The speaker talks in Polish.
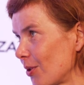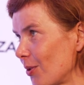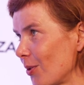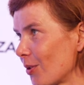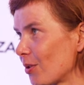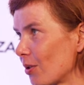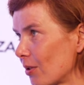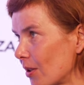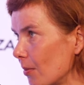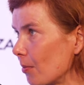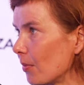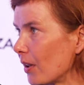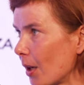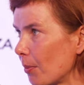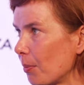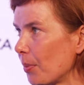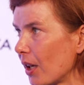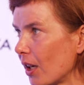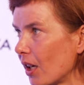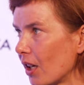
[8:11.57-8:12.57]
w związku z tym
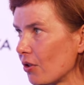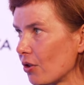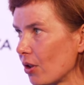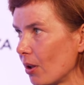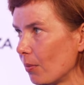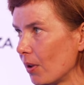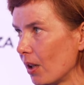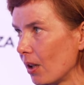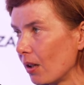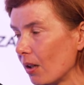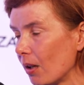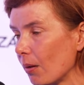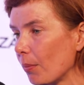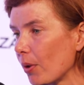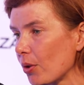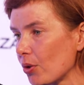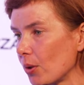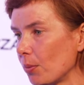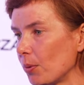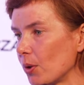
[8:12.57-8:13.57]
nabiegaczom e,
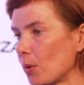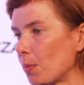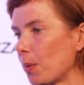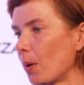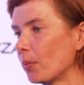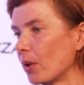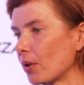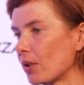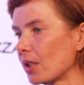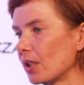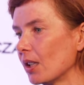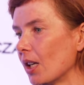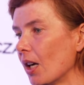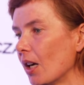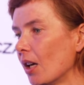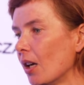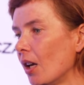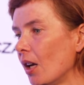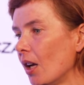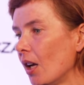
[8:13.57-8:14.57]
może być
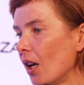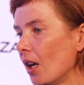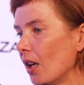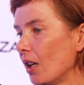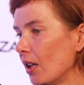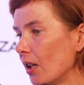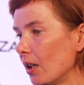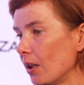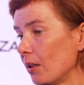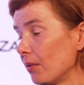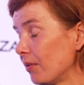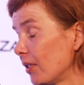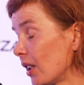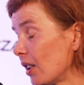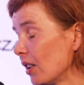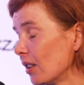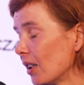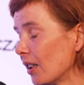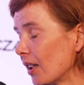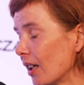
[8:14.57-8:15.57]
pomocna e, w
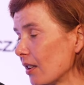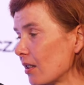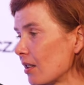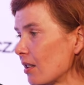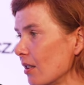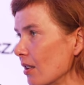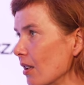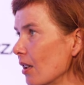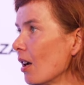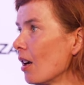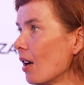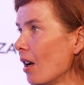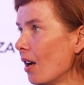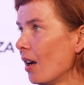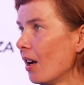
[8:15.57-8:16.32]
regeneracji.